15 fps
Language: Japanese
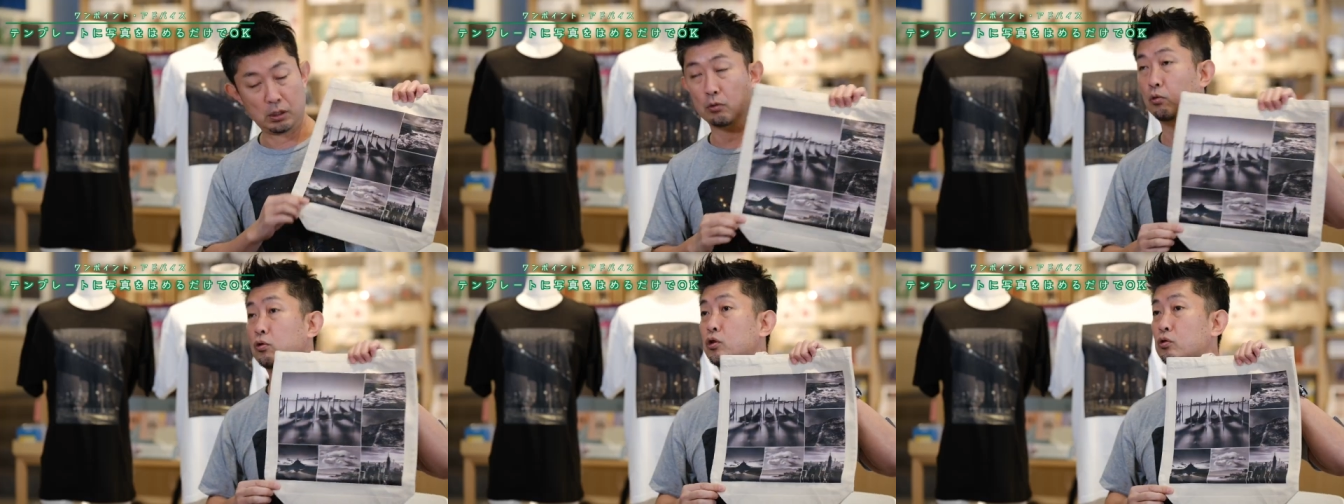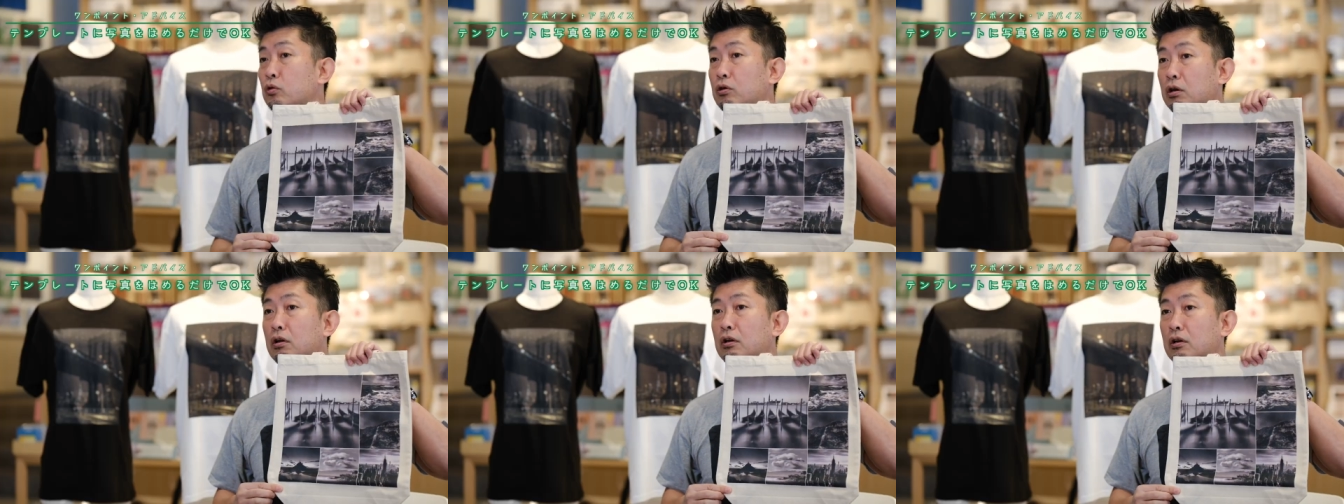かっこいいでしょ
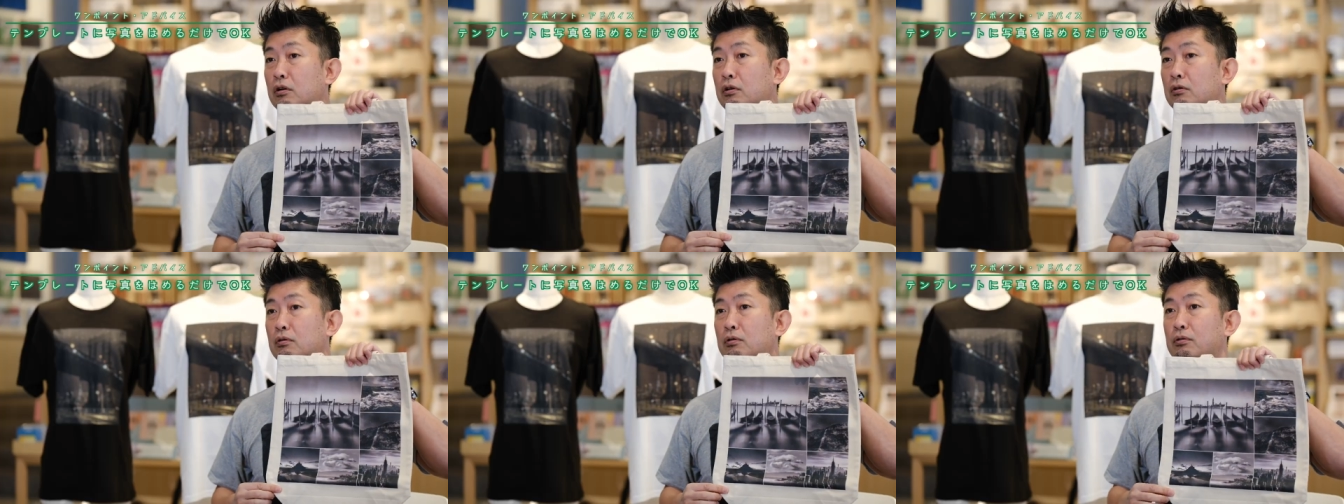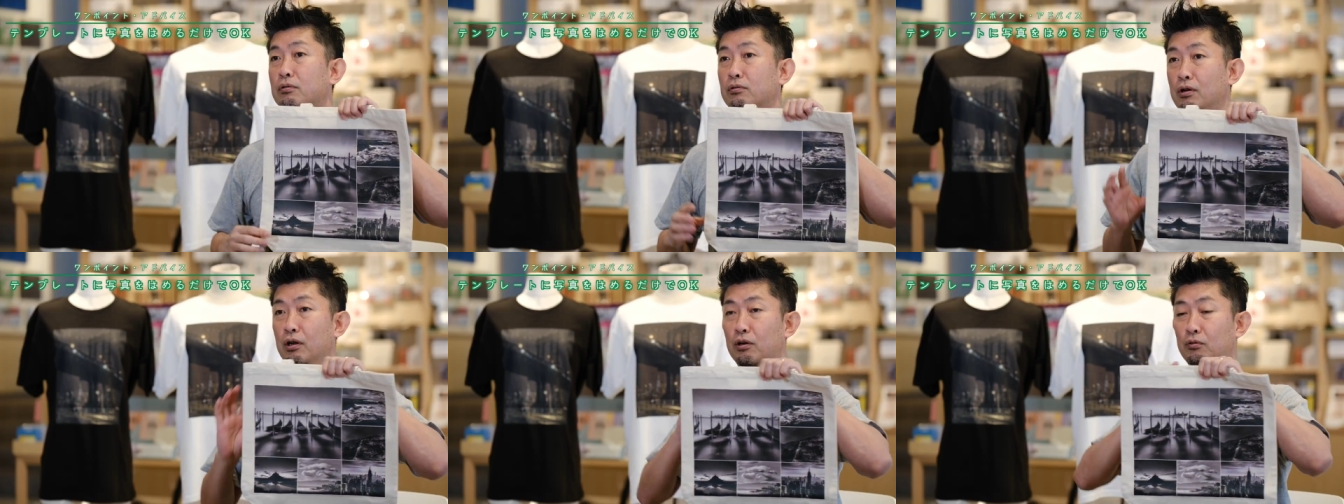
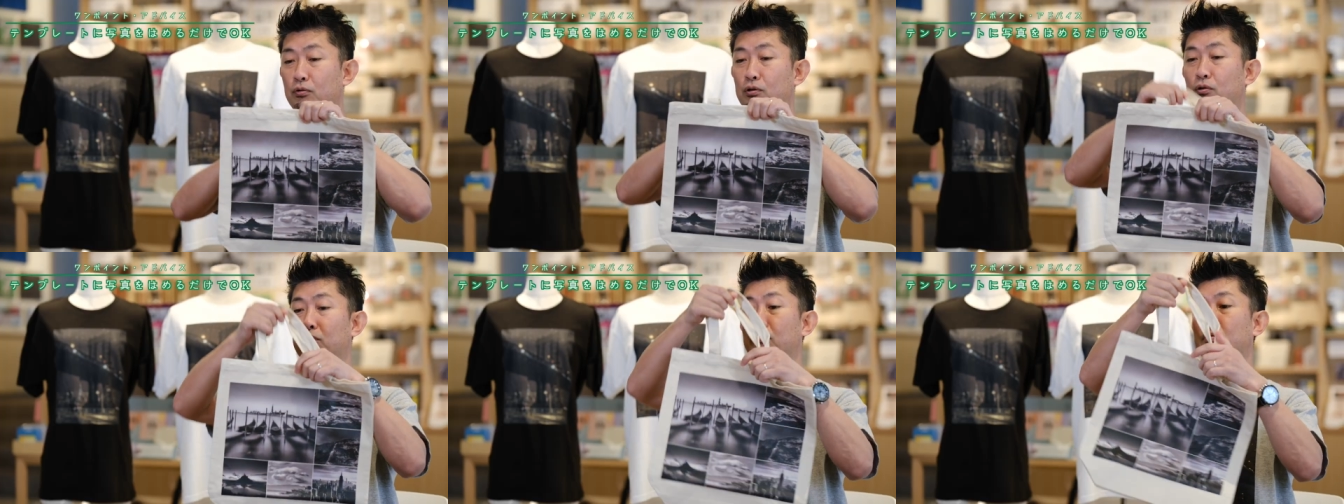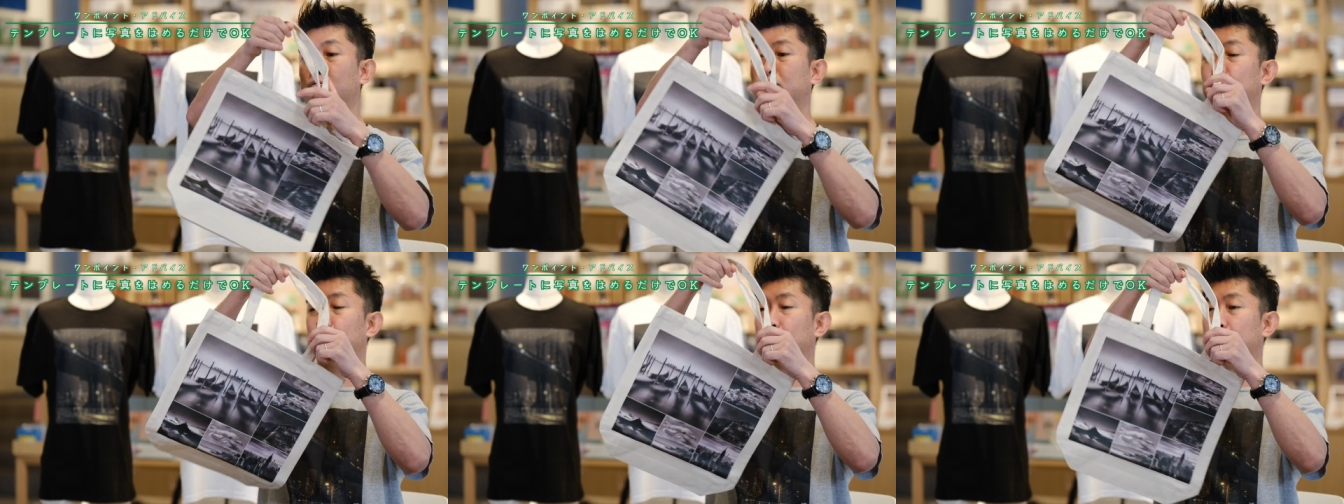うね。ね、これを
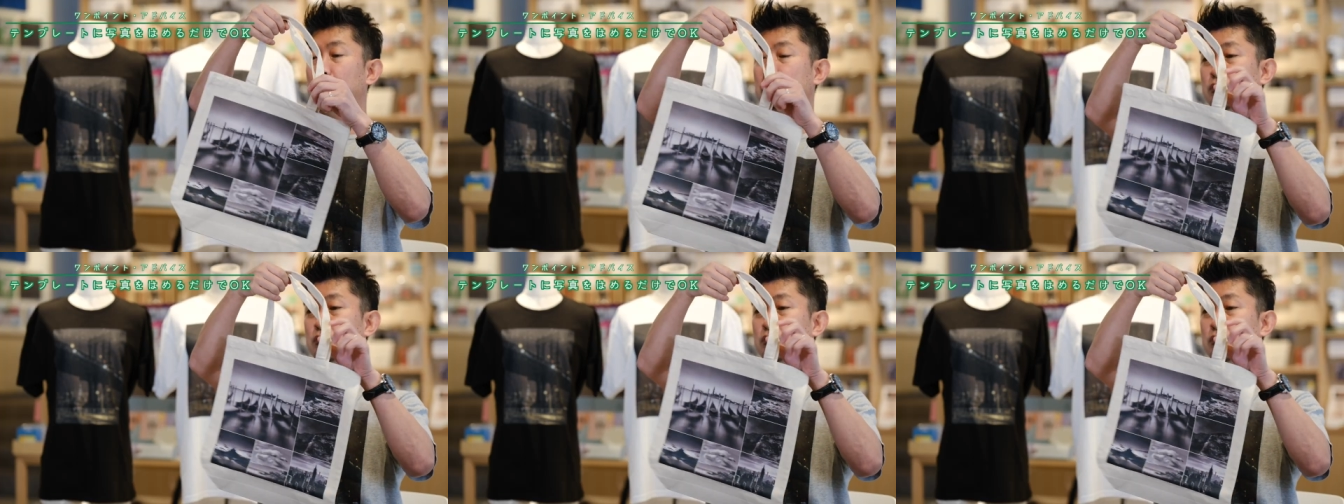オートバッ